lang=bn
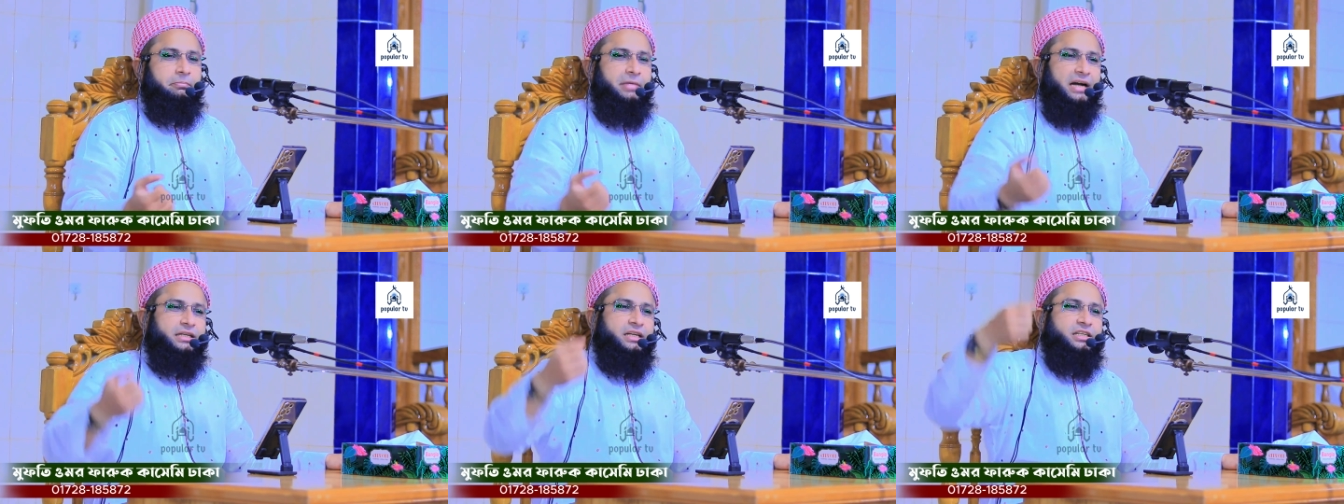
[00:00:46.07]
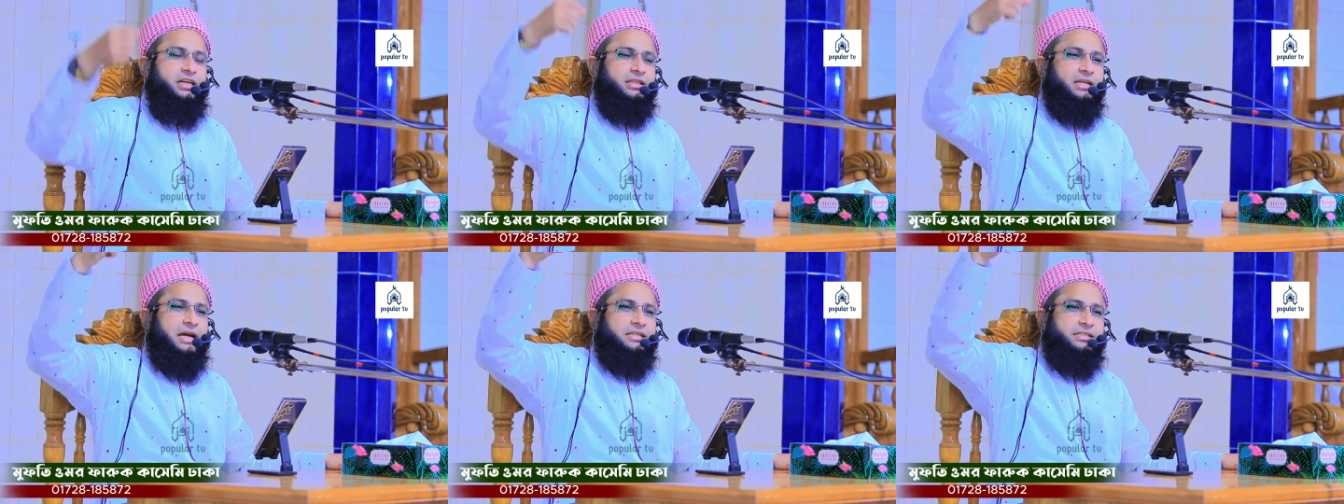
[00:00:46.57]
মাটির
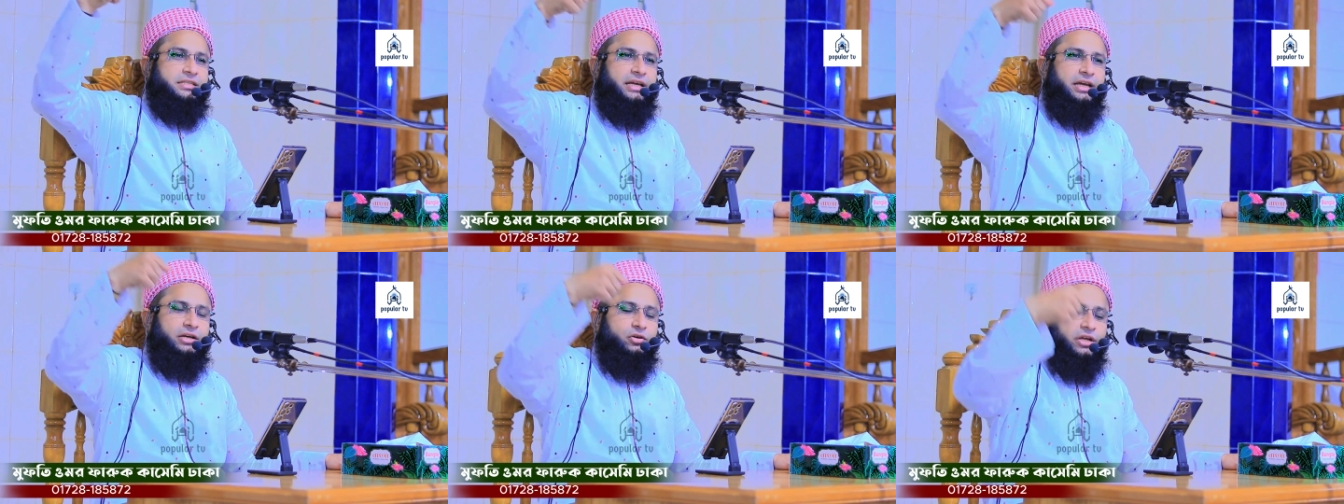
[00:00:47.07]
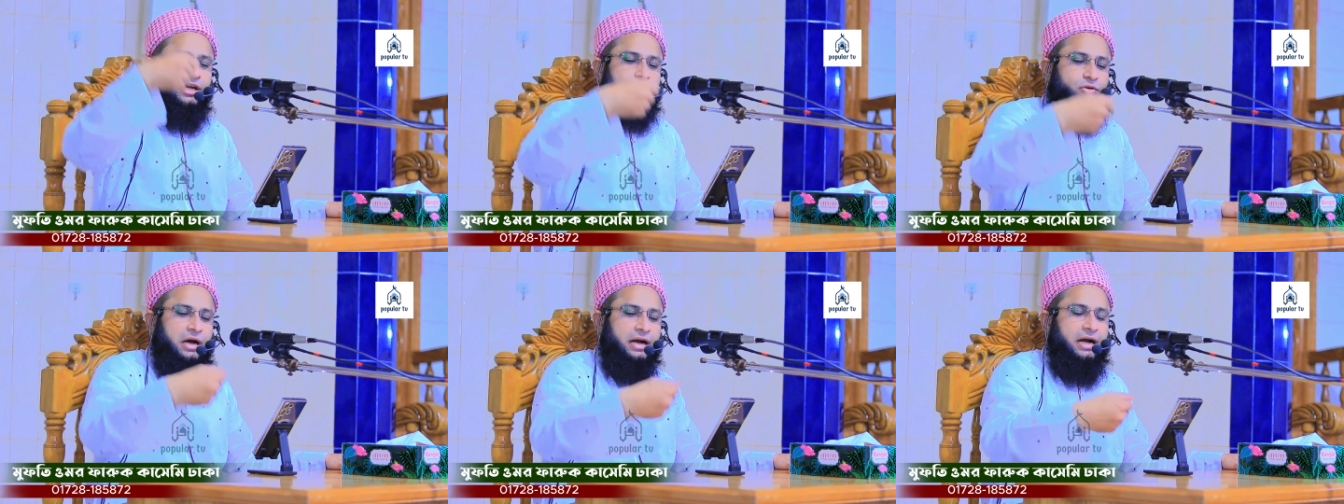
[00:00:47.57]
সাথে আস্তে করে
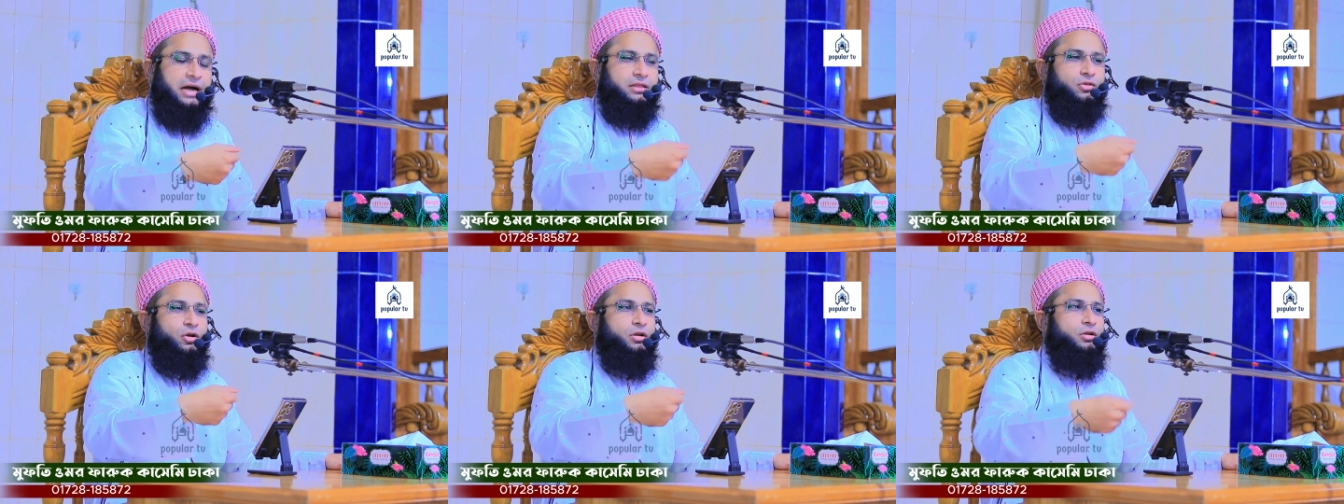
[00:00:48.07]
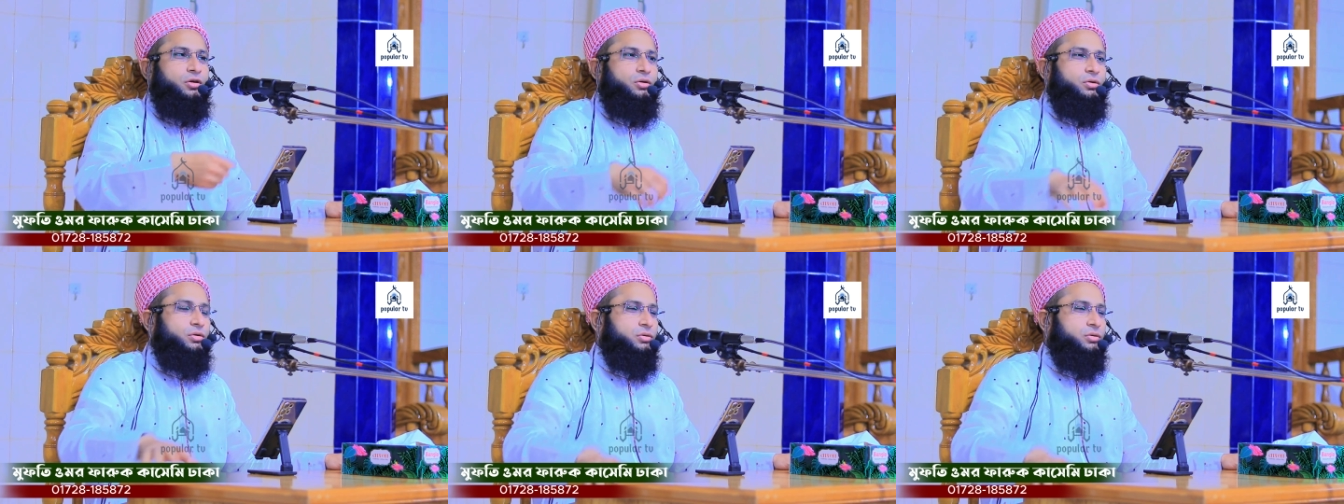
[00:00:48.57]
একটু আঘাত করলো